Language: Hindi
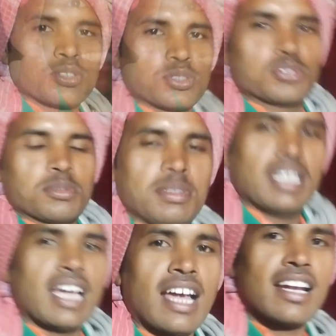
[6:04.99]
तो दोस्तों
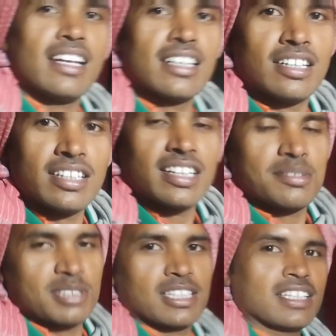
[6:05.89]
भी आ गया घर
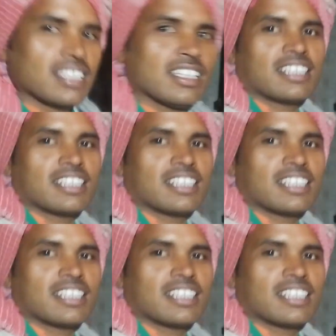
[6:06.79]
अब चलते